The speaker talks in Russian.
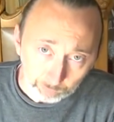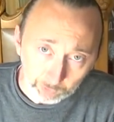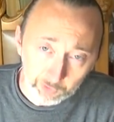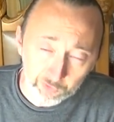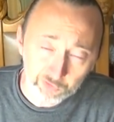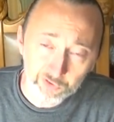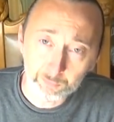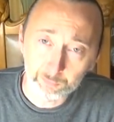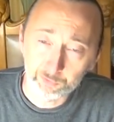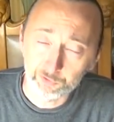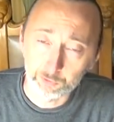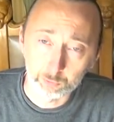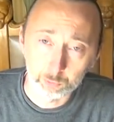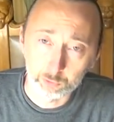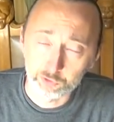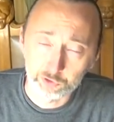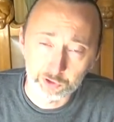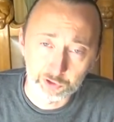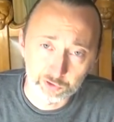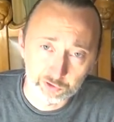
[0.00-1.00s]
и земских
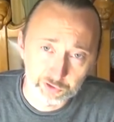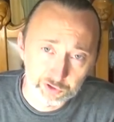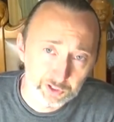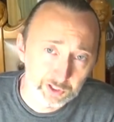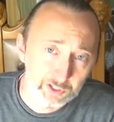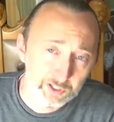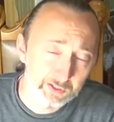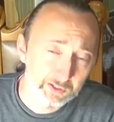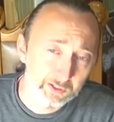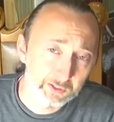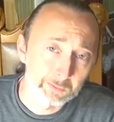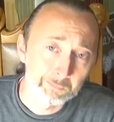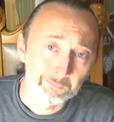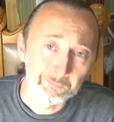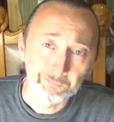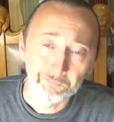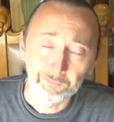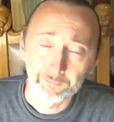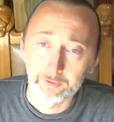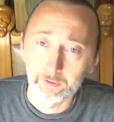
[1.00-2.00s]
учреждений,
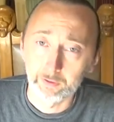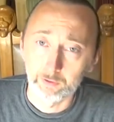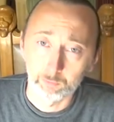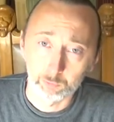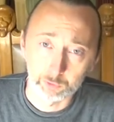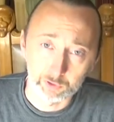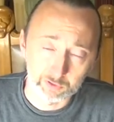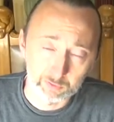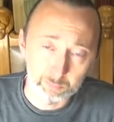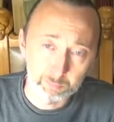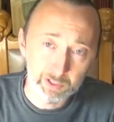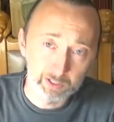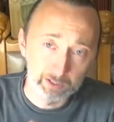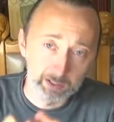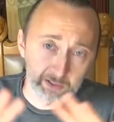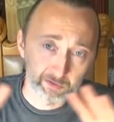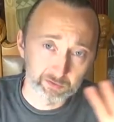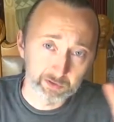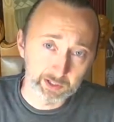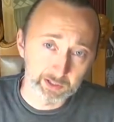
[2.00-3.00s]
э, вот эти
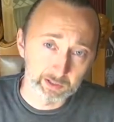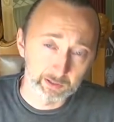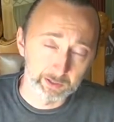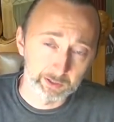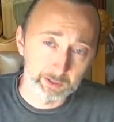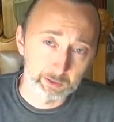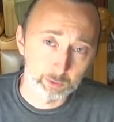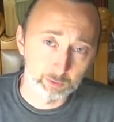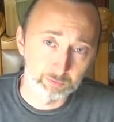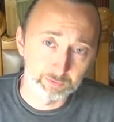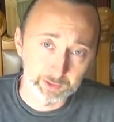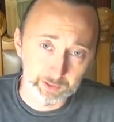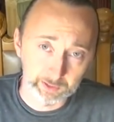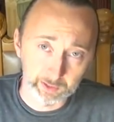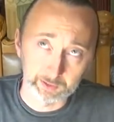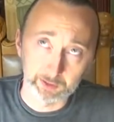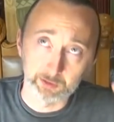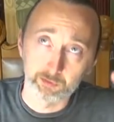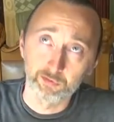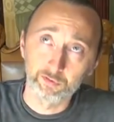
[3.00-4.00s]
белые двери лакированные
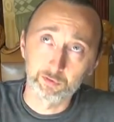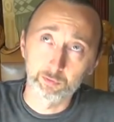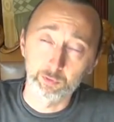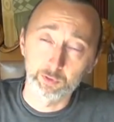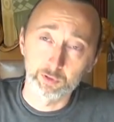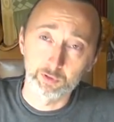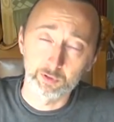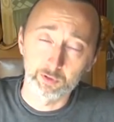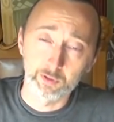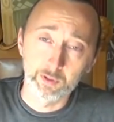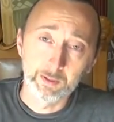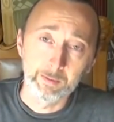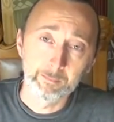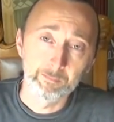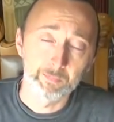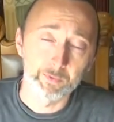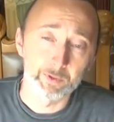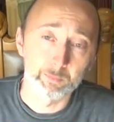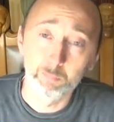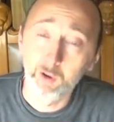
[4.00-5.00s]
такие все вот это
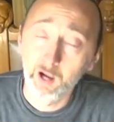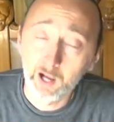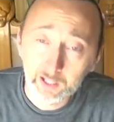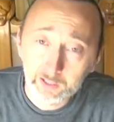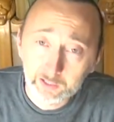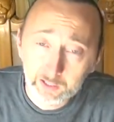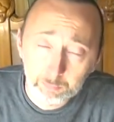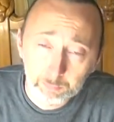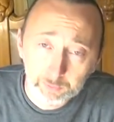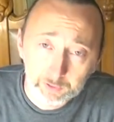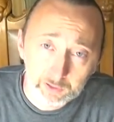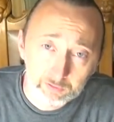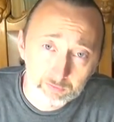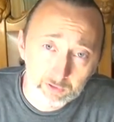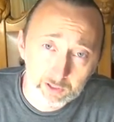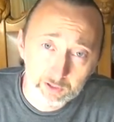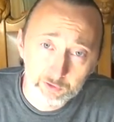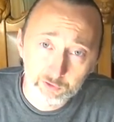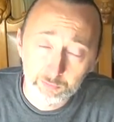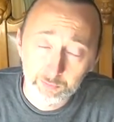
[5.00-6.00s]
балки
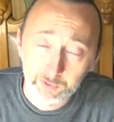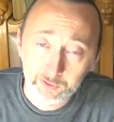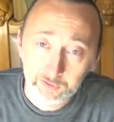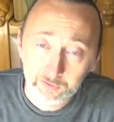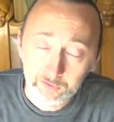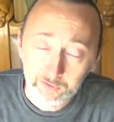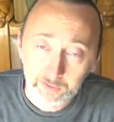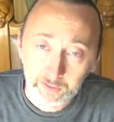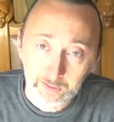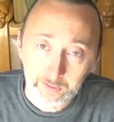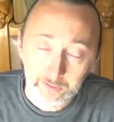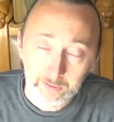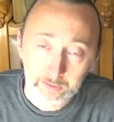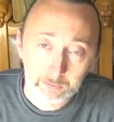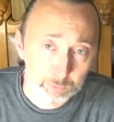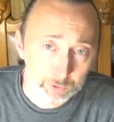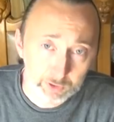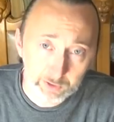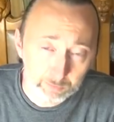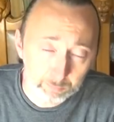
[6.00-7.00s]
покрывали, чтобы они не горели.
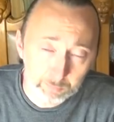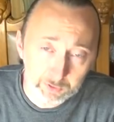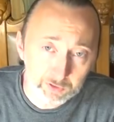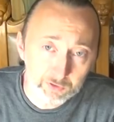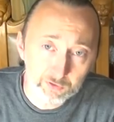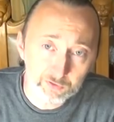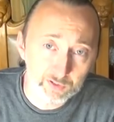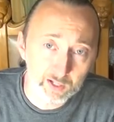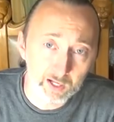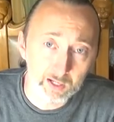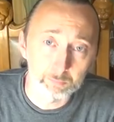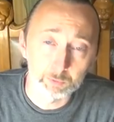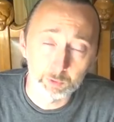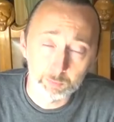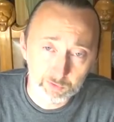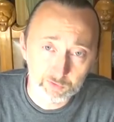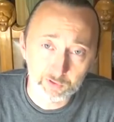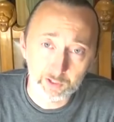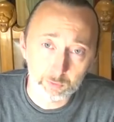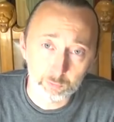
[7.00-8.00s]
Вот это мы не знаем, но
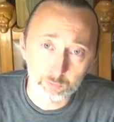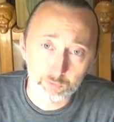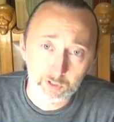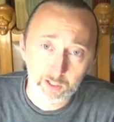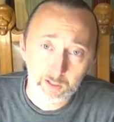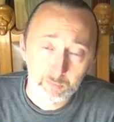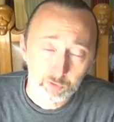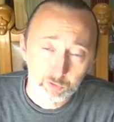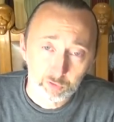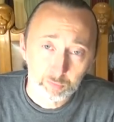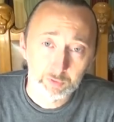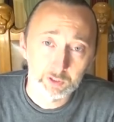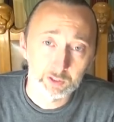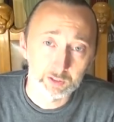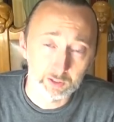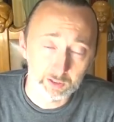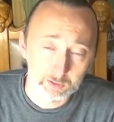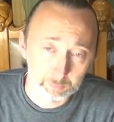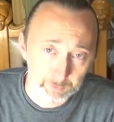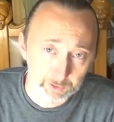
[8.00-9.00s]
мы сразу знаем, что мы
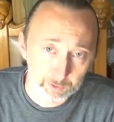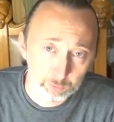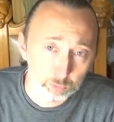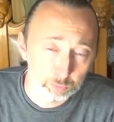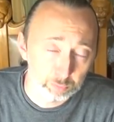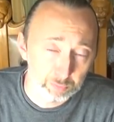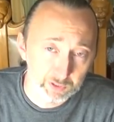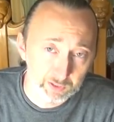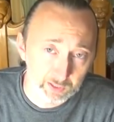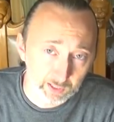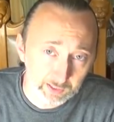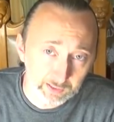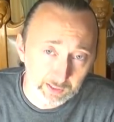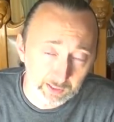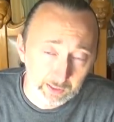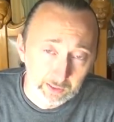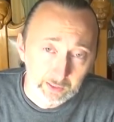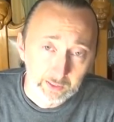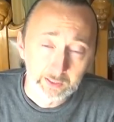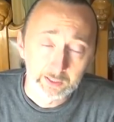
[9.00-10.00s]
это, это продукт
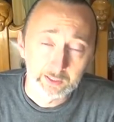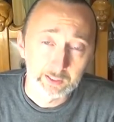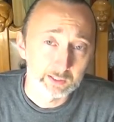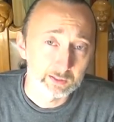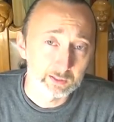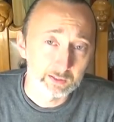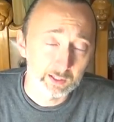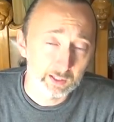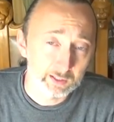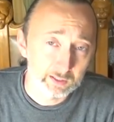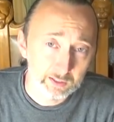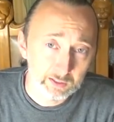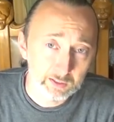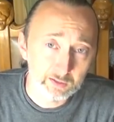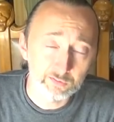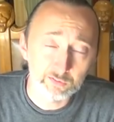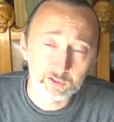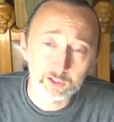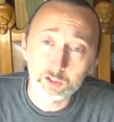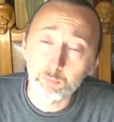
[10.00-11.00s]
питания, это надо
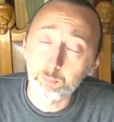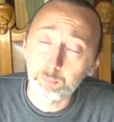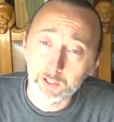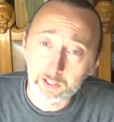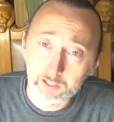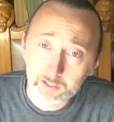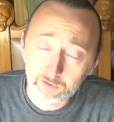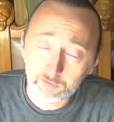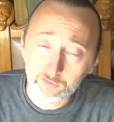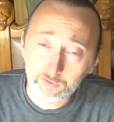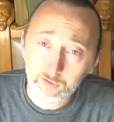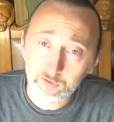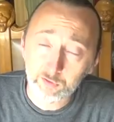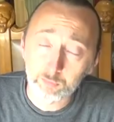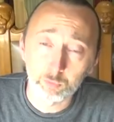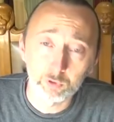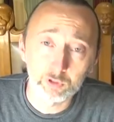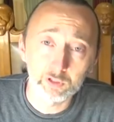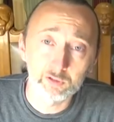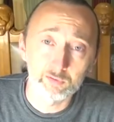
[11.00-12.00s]
есть, это полезно, тем
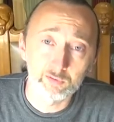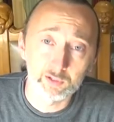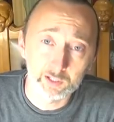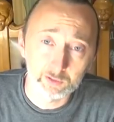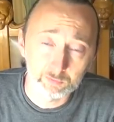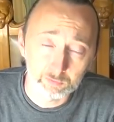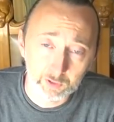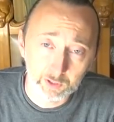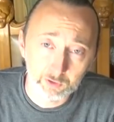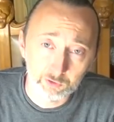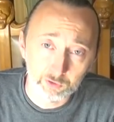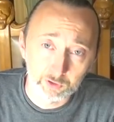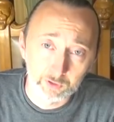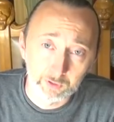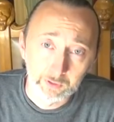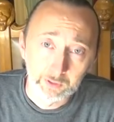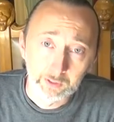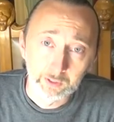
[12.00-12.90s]
более говорят врачи.